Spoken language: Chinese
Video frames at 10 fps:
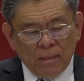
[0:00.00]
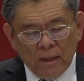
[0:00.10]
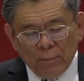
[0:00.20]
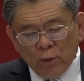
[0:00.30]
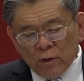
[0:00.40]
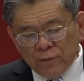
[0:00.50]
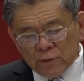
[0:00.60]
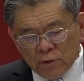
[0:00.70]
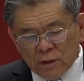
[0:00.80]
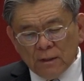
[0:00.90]
那伯克夫
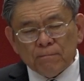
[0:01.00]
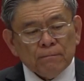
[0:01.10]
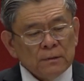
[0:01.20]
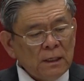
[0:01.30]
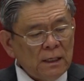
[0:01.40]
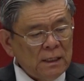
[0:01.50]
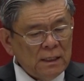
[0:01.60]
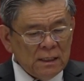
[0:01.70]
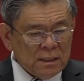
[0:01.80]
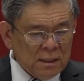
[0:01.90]
说呢？这里的
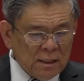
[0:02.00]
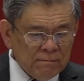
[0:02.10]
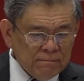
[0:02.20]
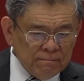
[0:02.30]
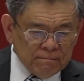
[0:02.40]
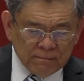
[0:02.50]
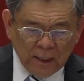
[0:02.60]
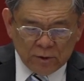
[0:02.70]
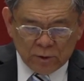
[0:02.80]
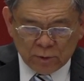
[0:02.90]
意思呢，
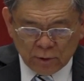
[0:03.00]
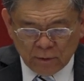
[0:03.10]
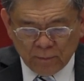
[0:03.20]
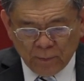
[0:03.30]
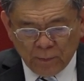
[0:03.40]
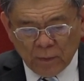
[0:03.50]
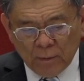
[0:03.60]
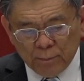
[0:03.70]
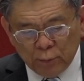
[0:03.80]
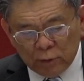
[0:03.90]
乃是说
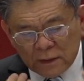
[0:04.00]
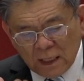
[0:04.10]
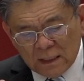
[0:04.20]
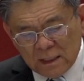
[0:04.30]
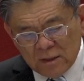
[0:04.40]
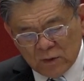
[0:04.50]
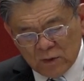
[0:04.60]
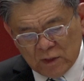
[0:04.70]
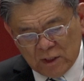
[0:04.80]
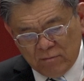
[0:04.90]
不再信
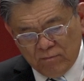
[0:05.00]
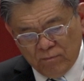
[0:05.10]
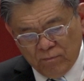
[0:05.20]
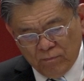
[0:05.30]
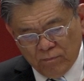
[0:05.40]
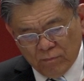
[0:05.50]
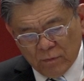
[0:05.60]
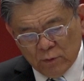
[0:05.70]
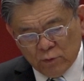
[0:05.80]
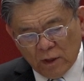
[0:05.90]
自己。
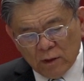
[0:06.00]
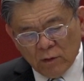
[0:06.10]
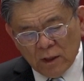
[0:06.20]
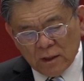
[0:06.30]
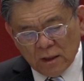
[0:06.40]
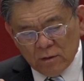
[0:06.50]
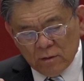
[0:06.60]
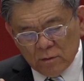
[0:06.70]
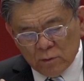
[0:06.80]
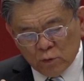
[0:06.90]
绝对的
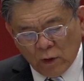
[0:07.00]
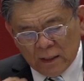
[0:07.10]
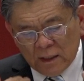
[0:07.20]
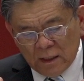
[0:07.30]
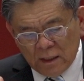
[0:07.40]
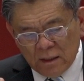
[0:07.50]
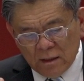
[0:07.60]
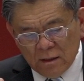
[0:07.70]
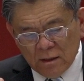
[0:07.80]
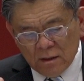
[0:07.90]
转
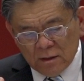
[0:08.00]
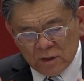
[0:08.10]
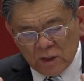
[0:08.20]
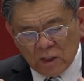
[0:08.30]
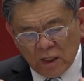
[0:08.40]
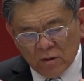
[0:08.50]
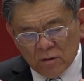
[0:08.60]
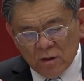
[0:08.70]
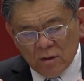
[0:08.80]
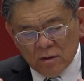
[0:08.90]
移信靠
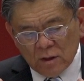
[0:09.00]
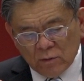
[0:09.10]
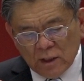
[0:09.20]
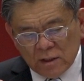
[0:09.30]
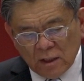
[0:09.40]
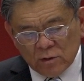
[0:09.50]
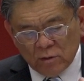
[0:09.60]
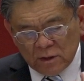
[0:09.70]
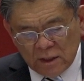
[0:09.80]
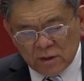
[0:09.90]
的对象，
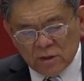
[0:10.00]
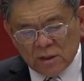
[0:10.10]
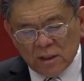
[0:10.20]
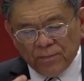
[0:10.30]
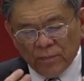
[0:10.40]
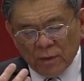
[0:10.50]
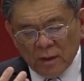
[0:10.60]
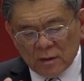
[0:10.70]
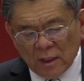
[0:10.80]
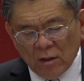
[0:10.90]
从信自己
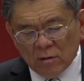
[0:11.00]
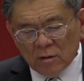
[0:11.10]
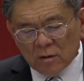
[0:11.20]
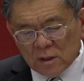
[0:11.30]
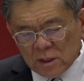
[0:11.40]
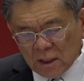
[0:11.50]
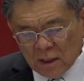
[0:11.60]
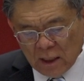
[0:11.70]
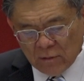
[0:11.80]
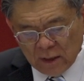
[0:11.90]
到
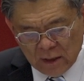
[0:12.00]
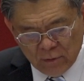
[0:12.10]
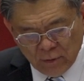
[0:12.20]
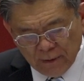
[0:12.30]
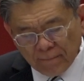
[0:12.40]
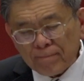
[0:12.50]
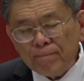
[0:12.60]
信另外一位。